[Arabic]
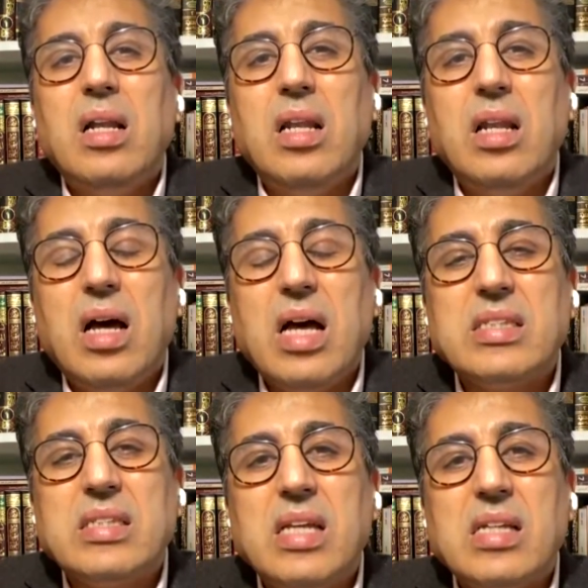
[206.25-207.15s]

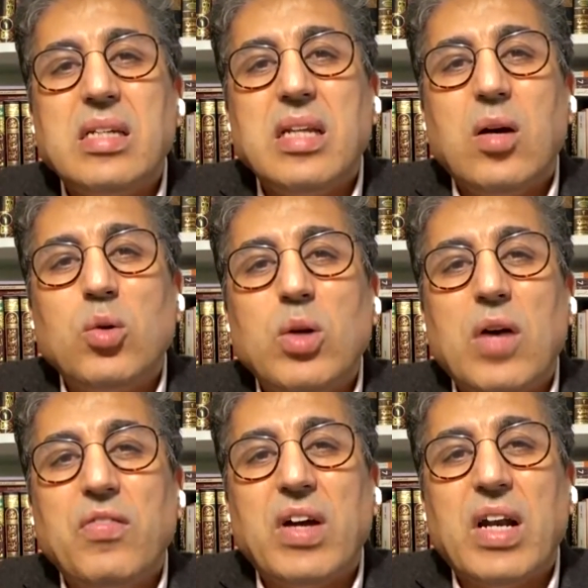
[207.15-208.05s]
السياسيين
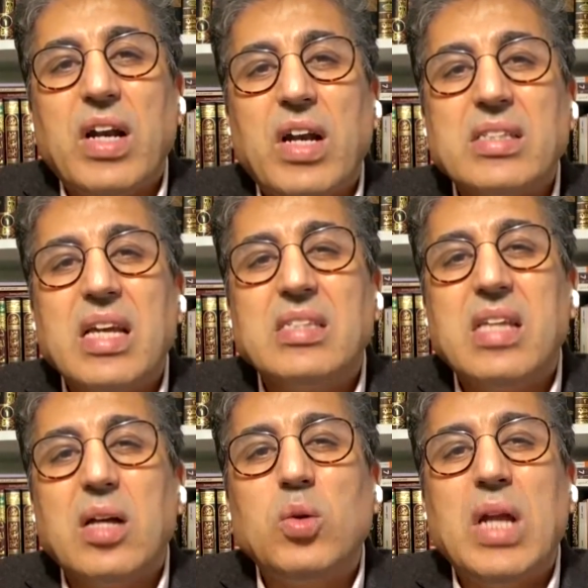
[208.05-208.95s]
هنا في فرنسا
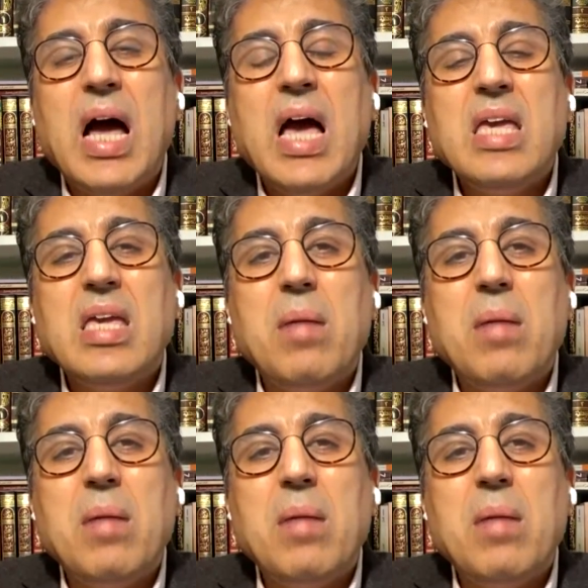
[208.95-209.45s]
يزدادون